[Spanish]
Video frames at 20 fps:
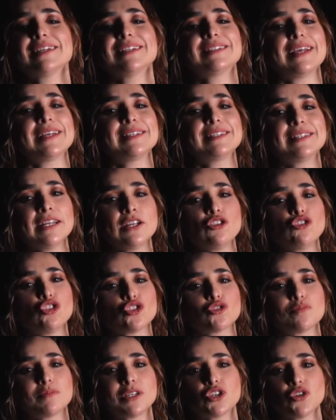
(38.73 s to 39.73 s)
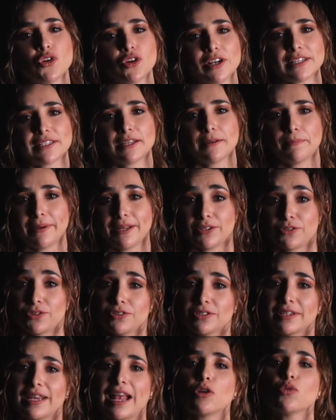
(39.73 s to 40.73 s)
600 millones de
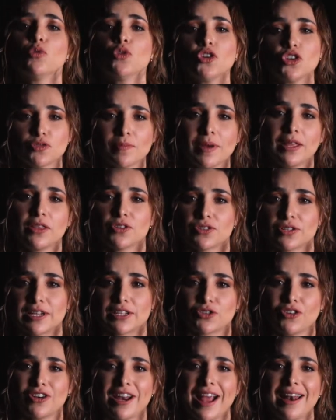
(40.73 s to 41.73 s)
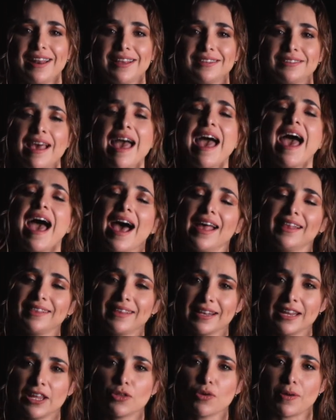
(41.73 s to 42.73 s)
pesos que algunos medios nacionales han
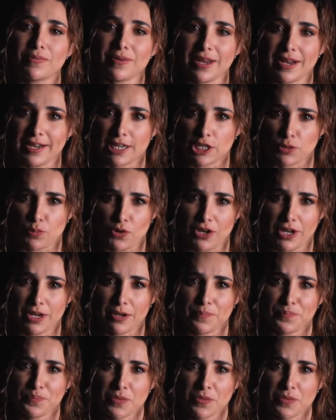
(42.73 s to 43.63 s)
tenido a bien exponer.